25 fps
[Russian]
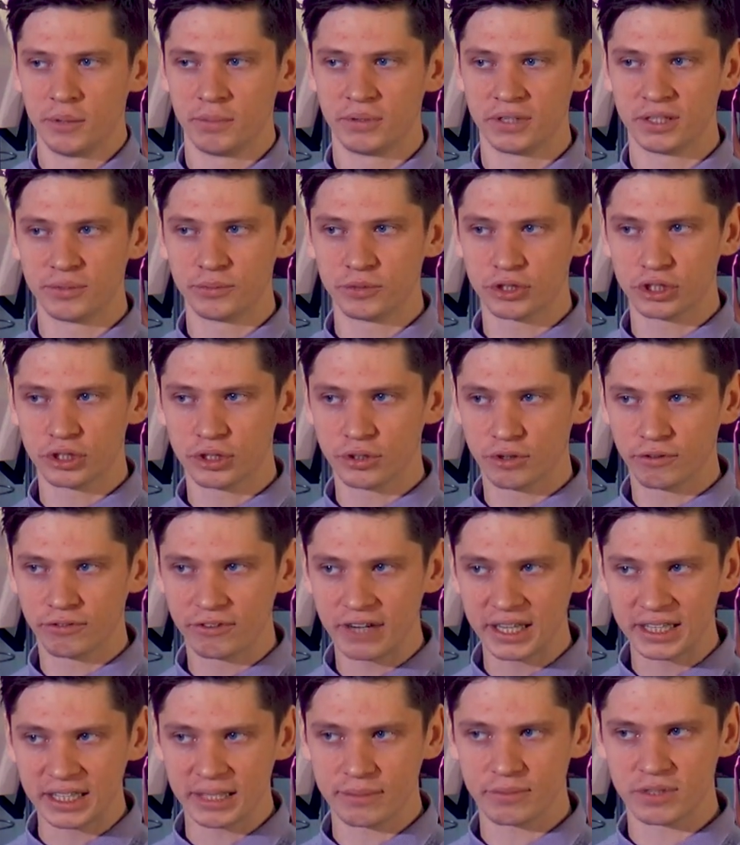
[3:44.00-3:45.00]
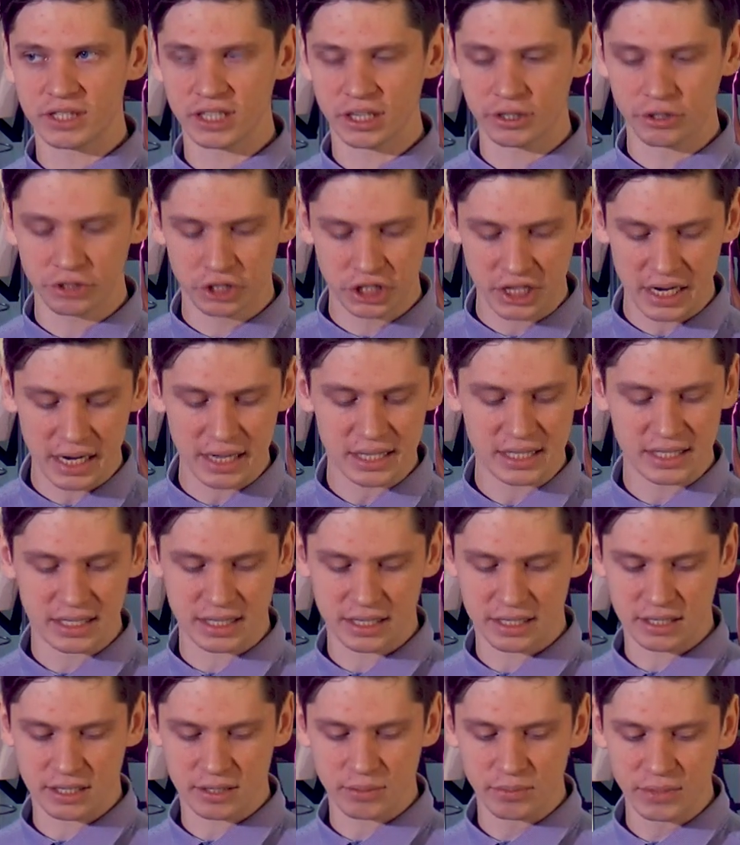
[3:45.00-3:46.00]
Потому что в этом
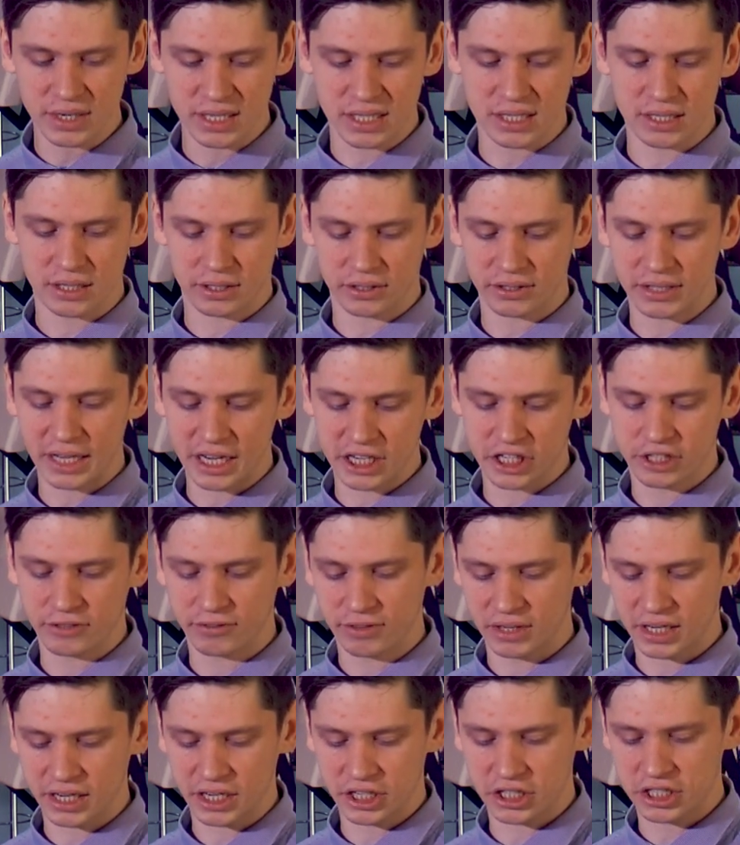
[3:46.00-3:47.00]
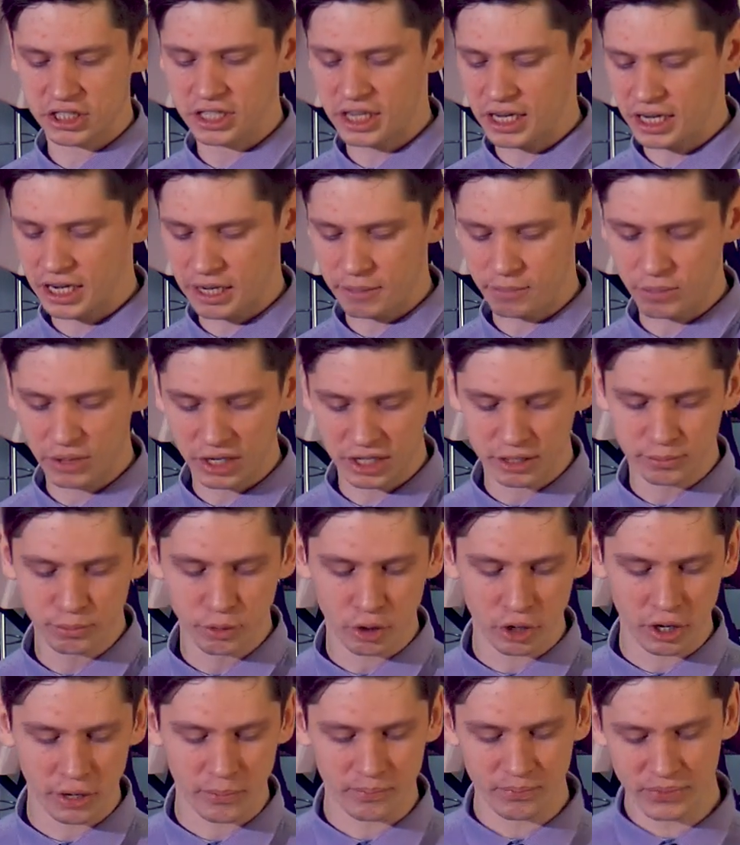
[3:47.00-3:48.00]
заключается смысл нашего хождения перед
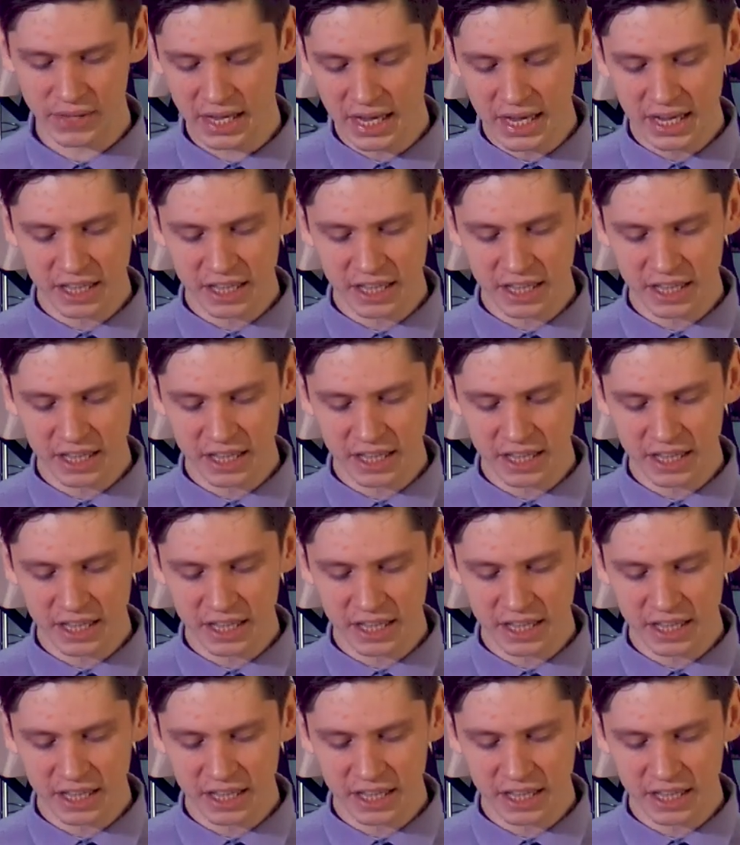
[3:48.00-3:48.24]
Богом.